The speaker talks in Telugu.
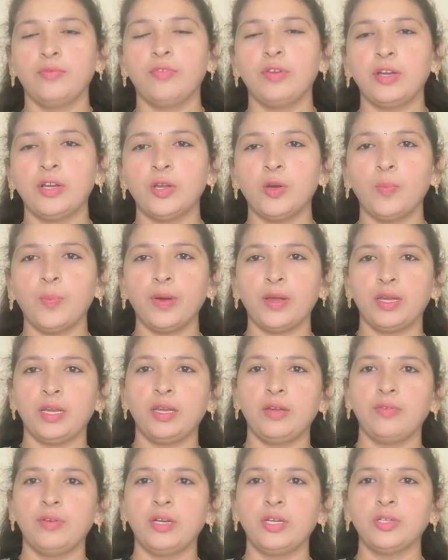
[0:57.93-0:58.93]
వీడియో
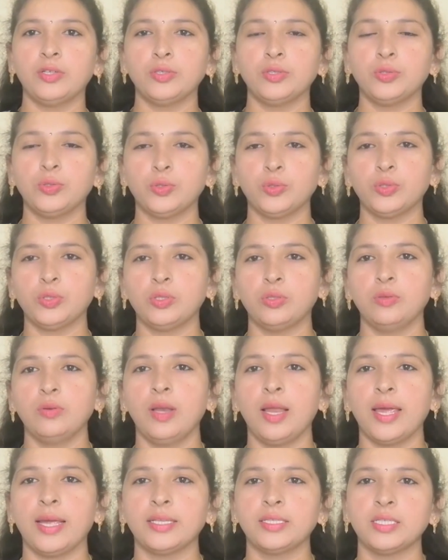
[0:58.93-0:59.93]
ఈ వీడియోని చూస్తూ
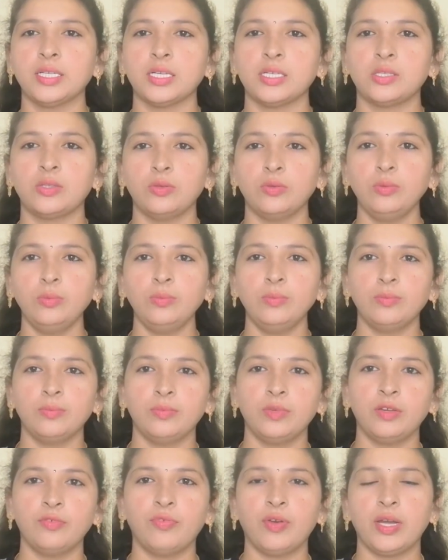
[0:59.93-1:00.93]
లైక్ చేస్తూ
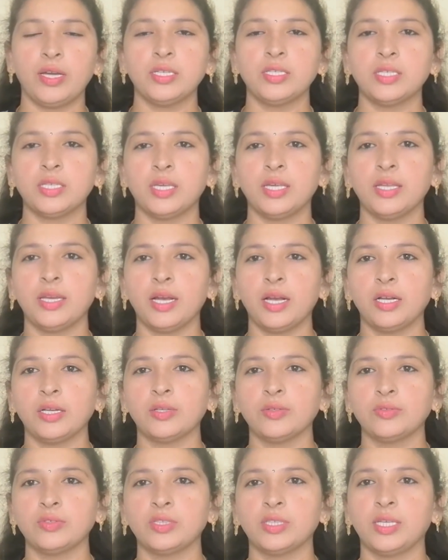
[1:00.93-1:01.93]
మీ ఫ్రెండ్స్కి
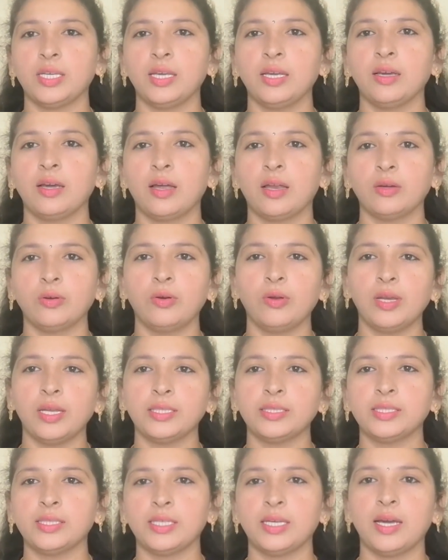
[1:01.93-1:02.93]
రిలేటివ్స్కి
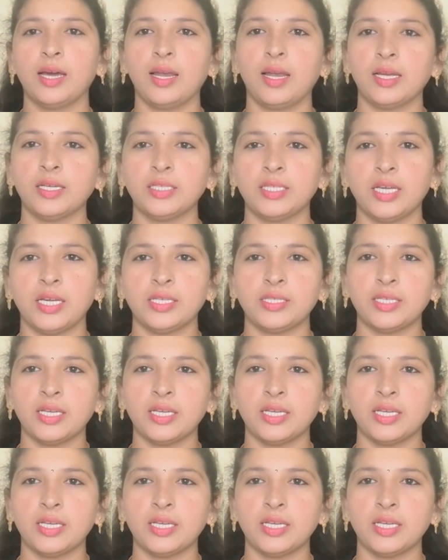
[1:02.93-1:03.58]
కొలీగ్స్కి అలా షేర్